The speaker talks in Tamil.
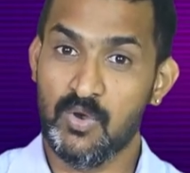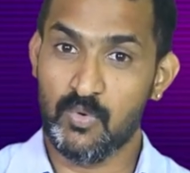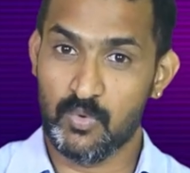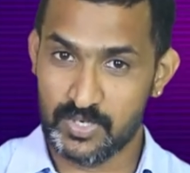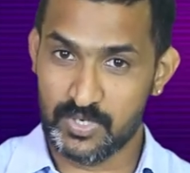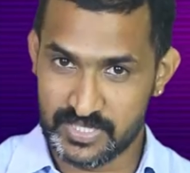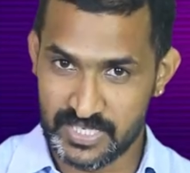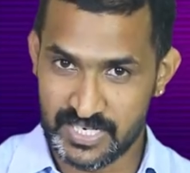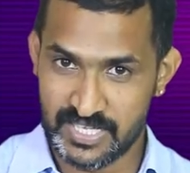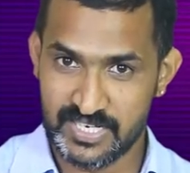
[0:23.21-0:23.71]

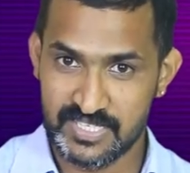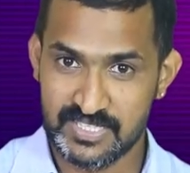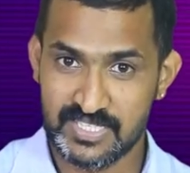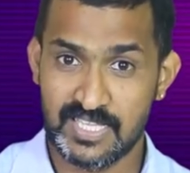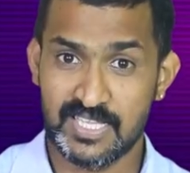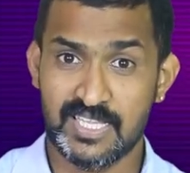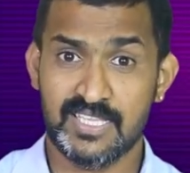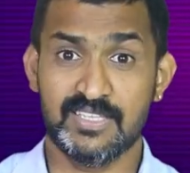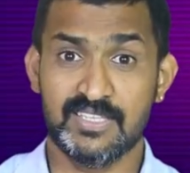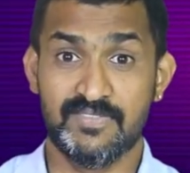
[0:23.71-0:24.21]
ஒருத்தர்
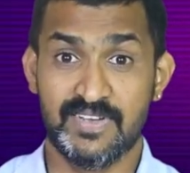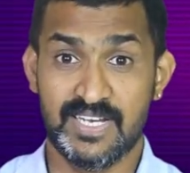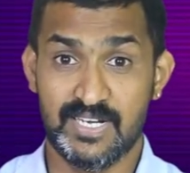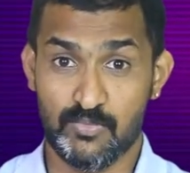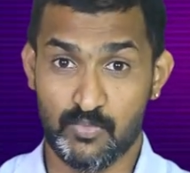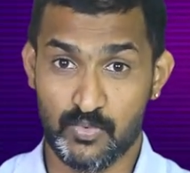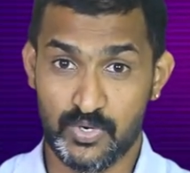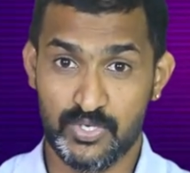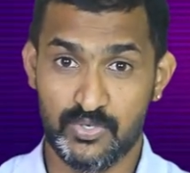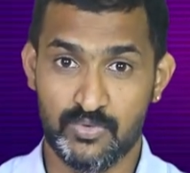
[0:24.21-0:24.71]
இருந்தால் தான் அந்த வேலை
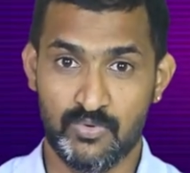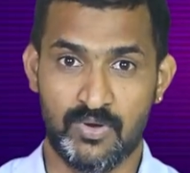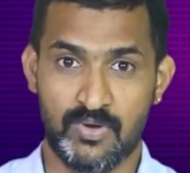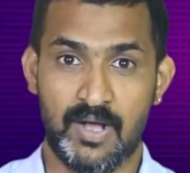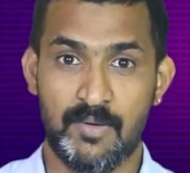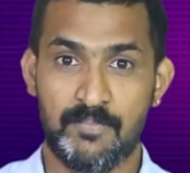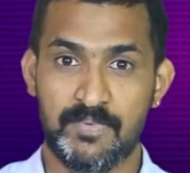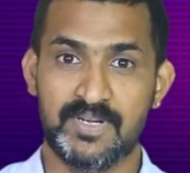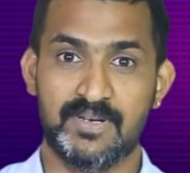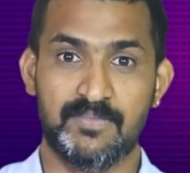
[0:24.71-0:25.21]
முடியும்
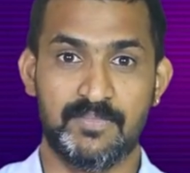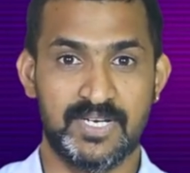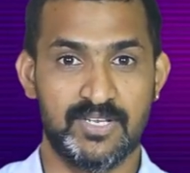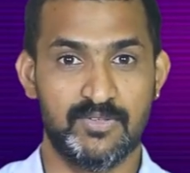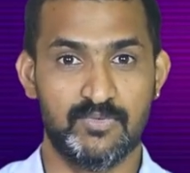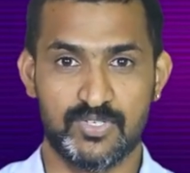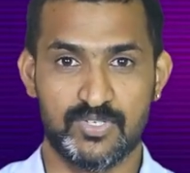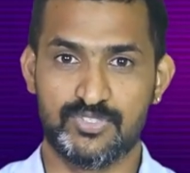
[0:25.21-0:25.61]
அப்படின்ற மாதிரி